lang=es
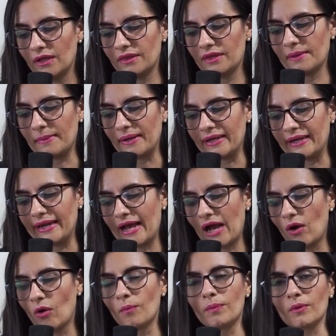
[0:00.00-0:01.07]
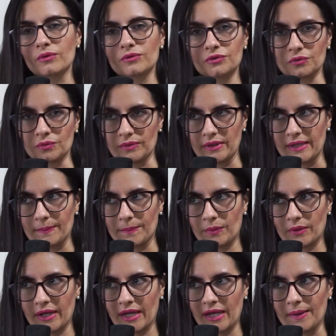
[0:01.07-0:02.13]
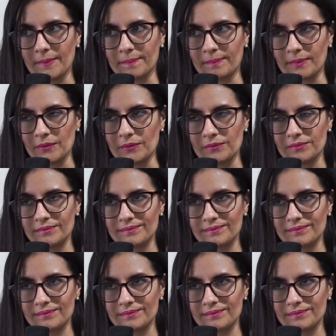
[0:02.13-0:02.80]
de manera oportuna. Por ejemplo,